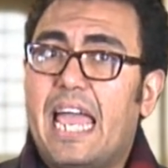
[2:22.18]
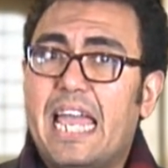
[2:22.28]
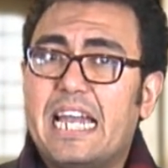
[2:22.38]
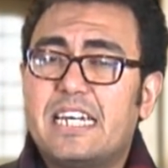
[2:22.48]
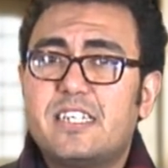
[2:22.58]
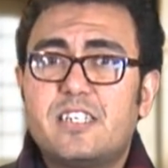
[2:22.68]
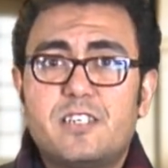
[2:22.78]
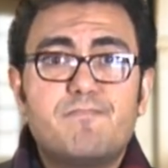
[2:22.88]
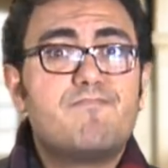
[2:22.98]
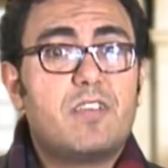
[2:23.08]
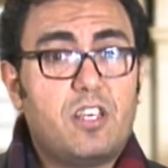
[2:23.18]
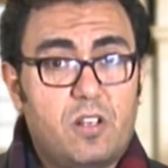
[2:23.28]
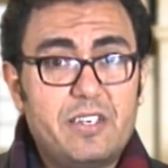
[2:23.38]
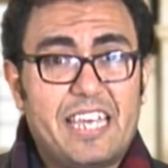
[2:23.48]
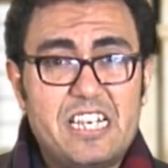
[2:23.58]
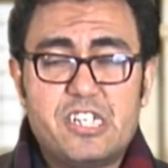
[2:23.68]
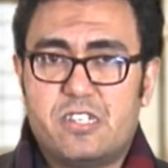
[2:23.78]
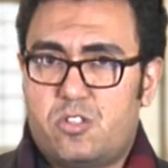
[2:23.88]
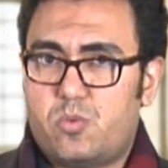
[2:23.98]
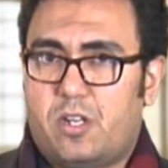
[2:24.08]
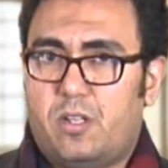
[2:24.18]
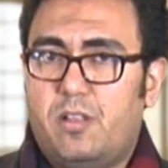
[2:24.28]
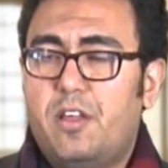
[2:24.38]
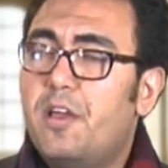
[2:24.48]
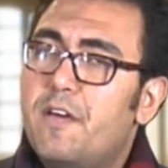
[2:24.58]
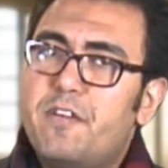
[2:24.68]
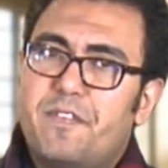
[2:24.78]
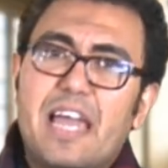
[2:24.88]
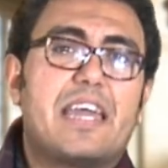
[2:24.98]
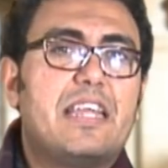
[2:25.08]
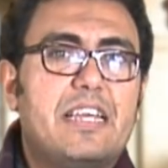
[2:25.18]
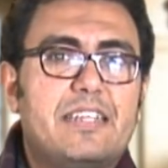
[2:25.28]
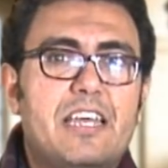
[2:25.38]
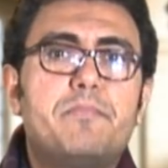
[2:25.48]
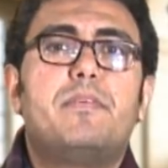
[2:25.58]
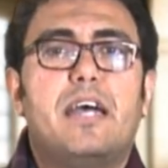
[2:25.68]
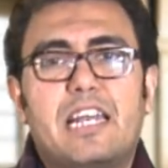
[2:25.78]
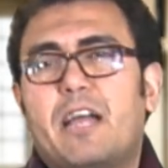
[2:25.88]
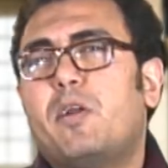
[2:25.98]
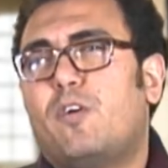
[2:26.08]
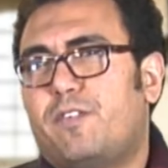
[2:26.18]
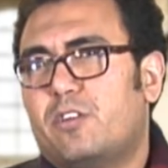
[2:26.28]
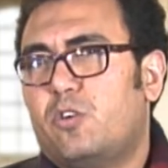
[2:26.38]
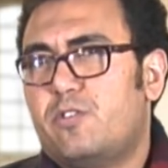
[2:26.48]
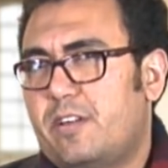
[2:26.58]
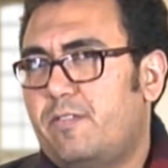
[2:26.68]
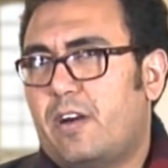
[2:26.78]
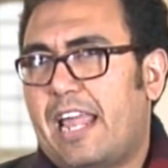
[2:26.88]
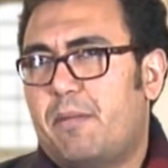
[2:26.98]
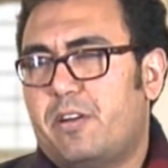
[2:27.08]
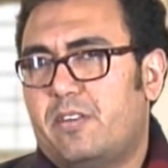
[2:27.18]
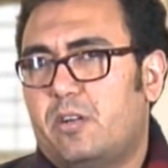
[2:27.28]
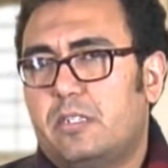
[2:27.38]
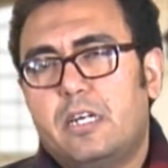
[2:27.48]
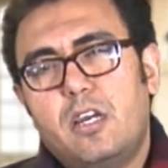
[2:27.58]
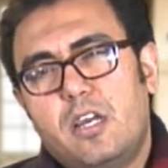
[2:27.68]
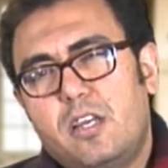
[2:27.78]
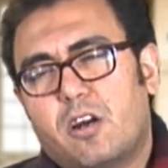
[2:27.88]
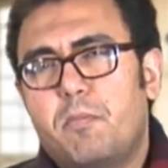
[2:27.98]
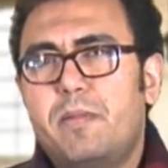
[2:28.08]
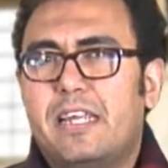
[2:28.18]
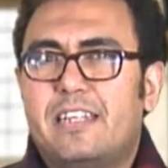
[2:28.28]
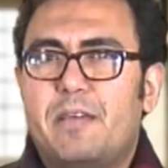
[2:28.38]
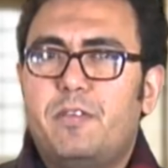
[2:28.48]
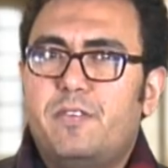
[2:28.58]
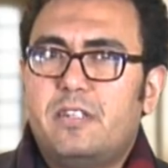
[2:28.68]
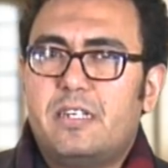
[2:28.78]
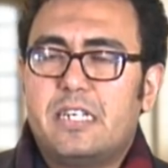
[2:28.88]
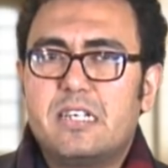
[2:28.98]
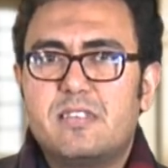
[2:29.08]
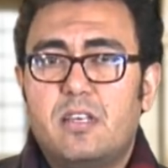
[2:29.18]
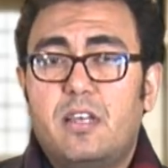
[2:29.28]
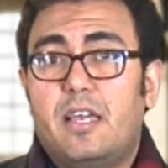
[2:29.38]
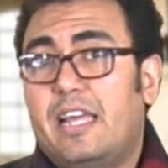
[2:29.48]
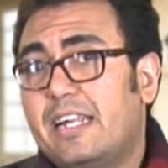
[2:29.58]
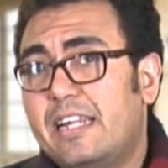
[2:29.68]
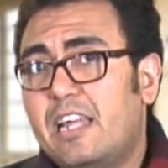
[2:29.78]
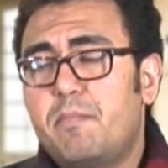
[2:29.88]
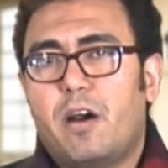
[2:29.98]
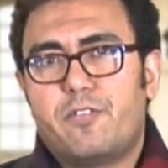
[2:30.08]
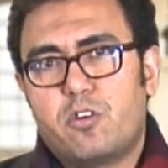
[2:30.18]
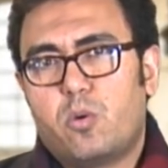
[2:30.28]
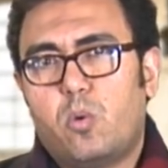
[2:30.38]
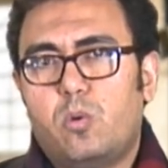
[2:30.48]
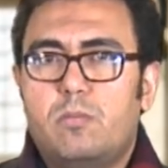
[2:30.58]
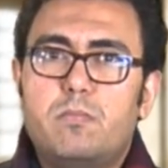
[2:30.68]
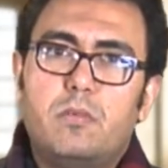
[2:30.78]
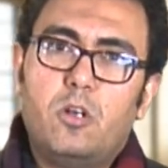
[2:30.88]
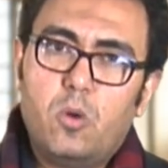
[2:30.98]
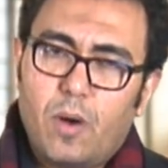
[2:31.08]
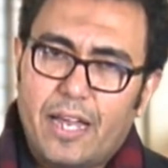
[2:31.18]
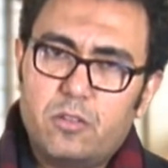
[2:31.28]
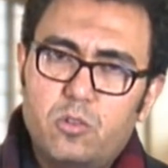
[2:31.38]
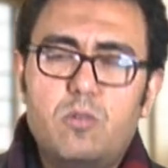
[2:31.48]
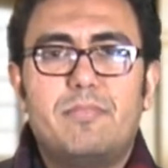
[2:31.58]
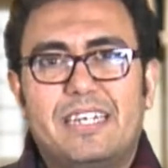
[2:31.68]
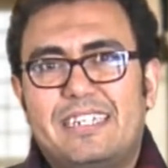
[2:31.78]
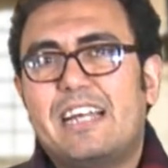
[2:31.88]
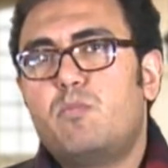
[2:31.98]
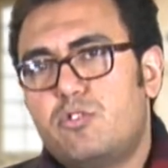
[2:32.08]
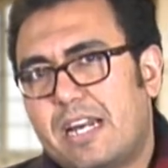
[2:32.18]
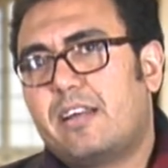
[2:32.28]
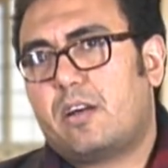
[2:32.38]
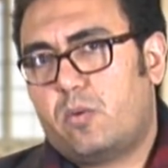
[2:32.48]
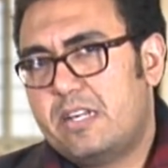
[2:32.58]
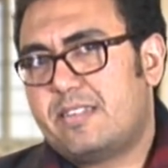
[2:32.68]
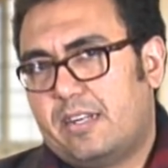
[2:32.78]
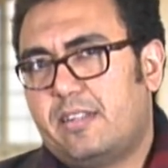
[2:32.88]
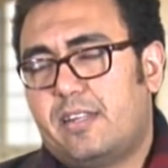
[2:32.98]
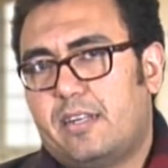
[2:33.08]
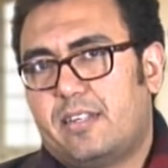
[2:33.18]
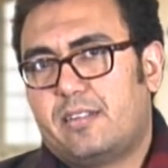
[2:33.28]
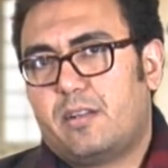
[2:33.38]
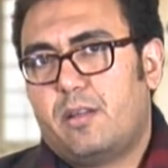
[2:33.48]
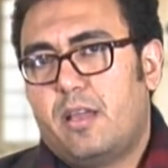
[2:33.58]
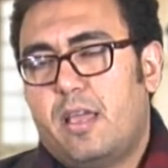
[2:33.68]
and collocations as well ففي اخر الكتاب انا كمان وفرت جزء vocabulary دوت يا رب الكتاب يفيد الناس الكتاب after all لوحده محتاج مذاكره كويسه جدا جدا